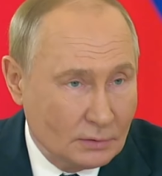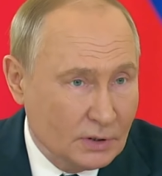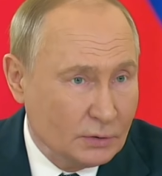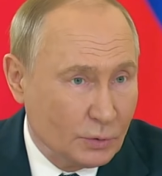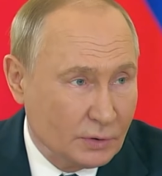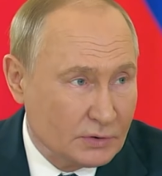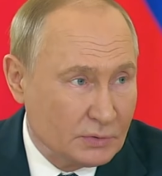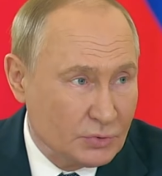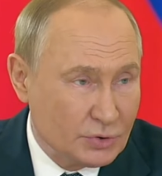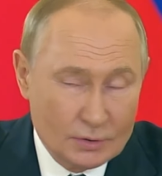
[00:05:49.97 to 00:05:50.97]
Нет других
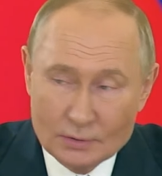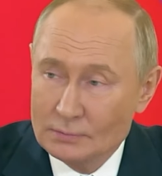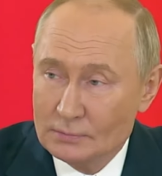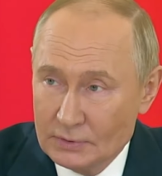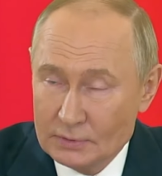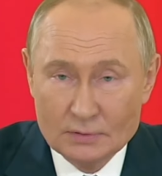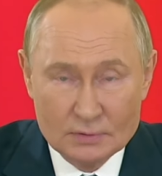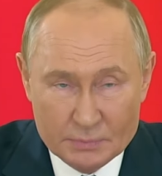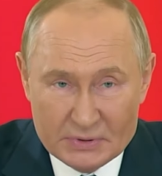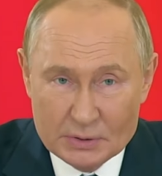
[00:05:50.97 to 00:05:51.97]
замечаний? Нет.
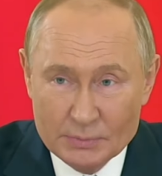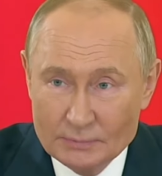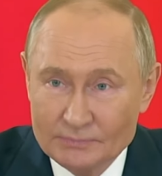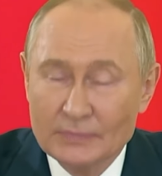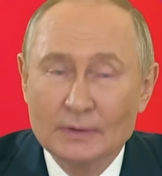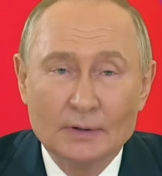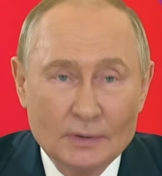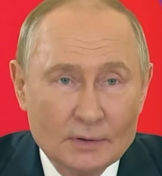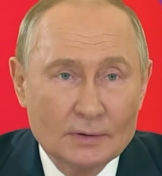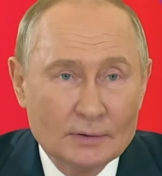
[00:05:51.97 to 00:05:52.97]
Спасибо.
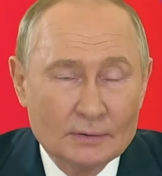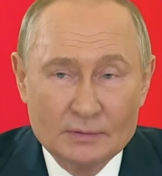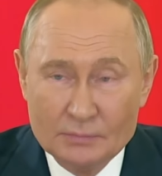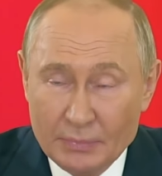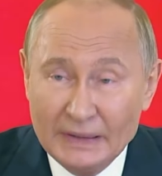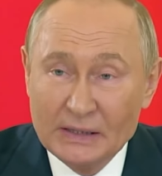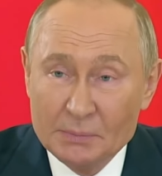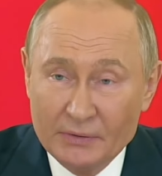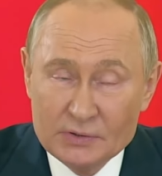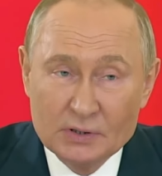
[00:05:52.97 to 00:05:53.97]
По
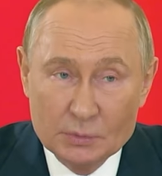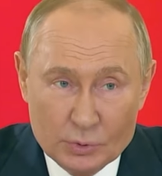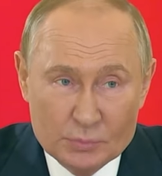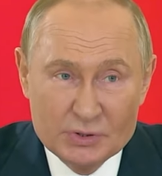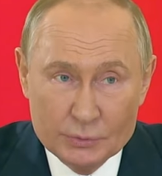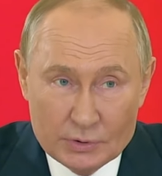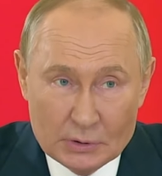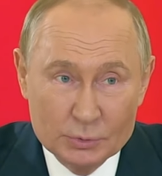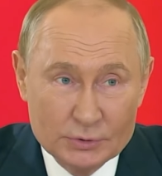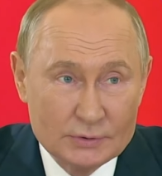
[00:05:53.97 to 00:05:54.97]
этой повестке будем сегодня
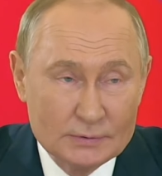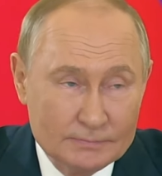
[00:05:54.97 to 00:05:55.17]
работать.